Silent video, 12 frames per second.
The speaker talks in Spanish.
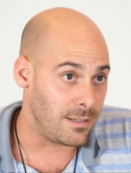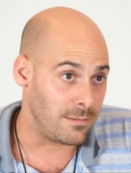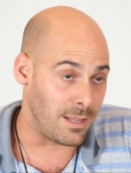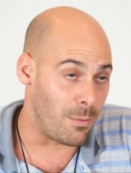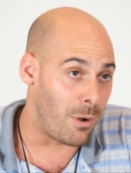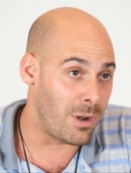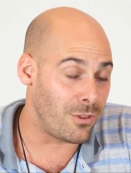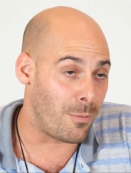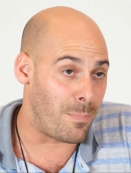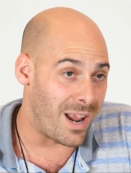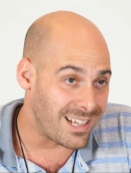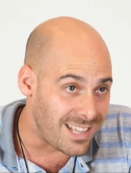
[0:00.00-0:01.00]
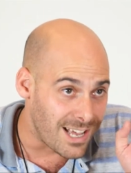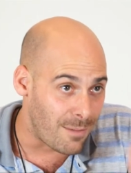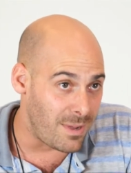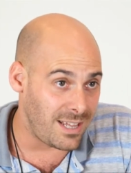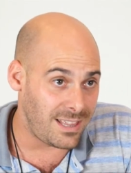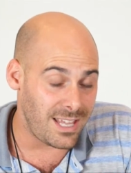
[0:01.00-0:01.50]
Estamos hablando
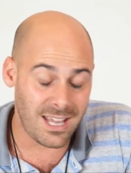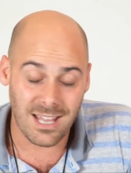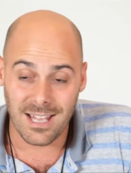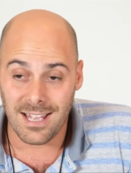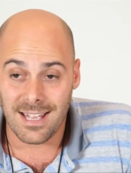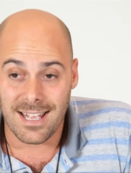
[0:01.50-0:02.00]
prácticamente